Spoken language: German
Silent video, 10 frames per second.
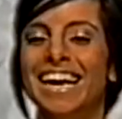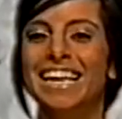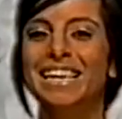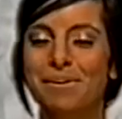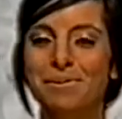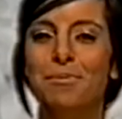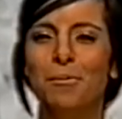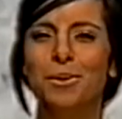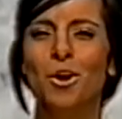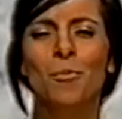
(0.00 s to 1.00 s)
Liebes
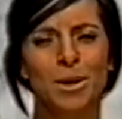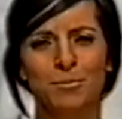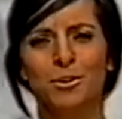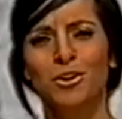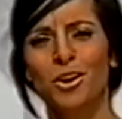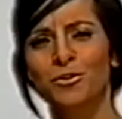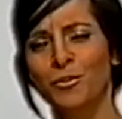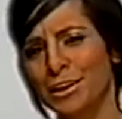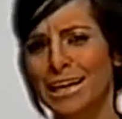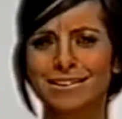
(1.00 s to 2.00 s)
Publikum, ich möchte euch
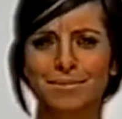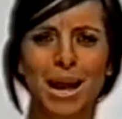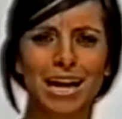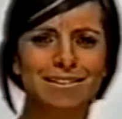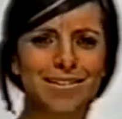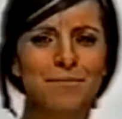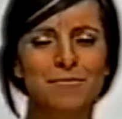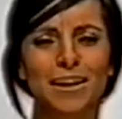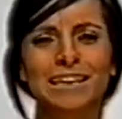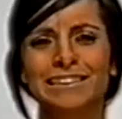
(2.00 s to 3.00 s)
von ganzem Herzen
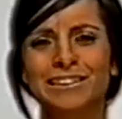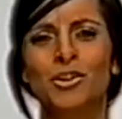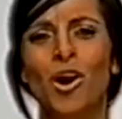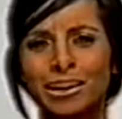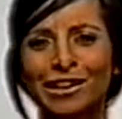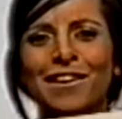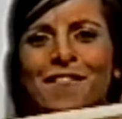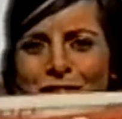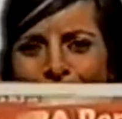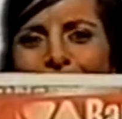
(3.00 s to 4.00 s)
empfehlen, die neue
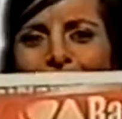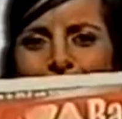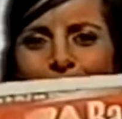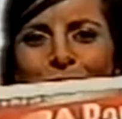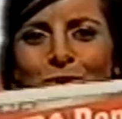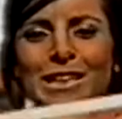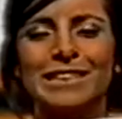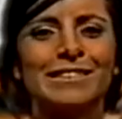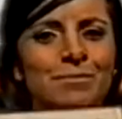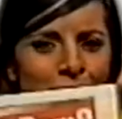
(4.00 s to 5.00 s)
Fever Bums zu
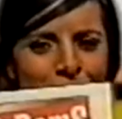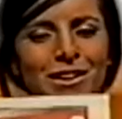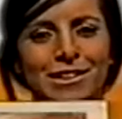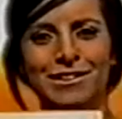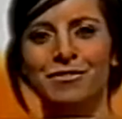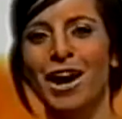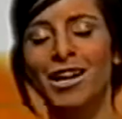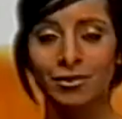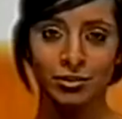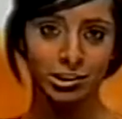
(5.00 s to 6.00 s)
lesen mit Gwen
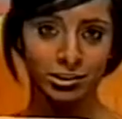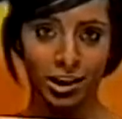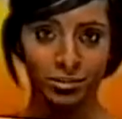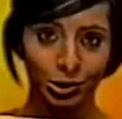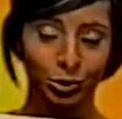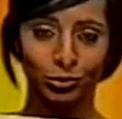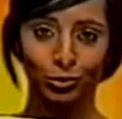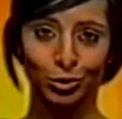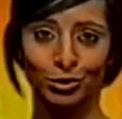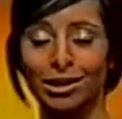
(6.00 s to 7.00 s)
Stefani, wie das Cover schon so
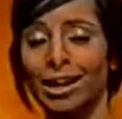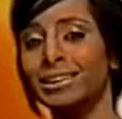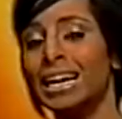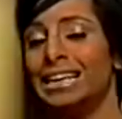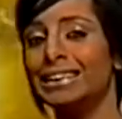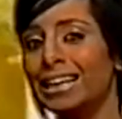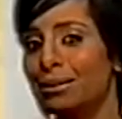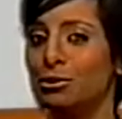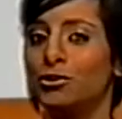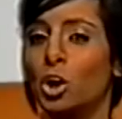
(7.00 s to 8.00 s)
schön zeigt. Dann
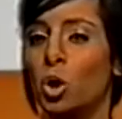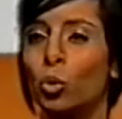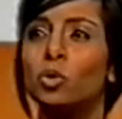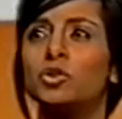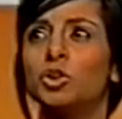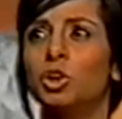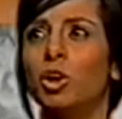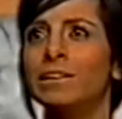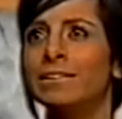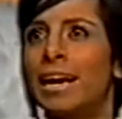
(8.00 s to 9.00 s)
gibt es noch
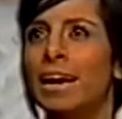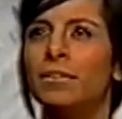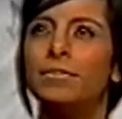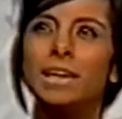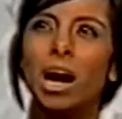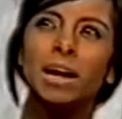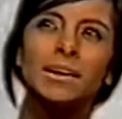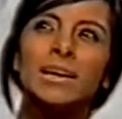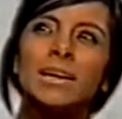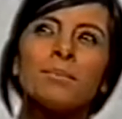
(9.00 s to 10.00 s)
Rosenstolz, wie
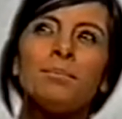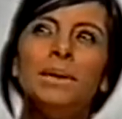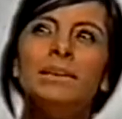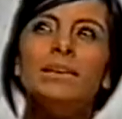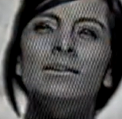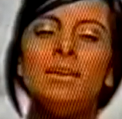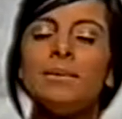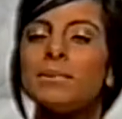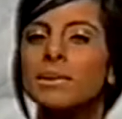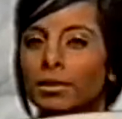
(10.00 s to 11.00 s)
Anna ihren Peter
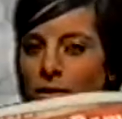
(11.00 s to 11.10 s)
zähmte.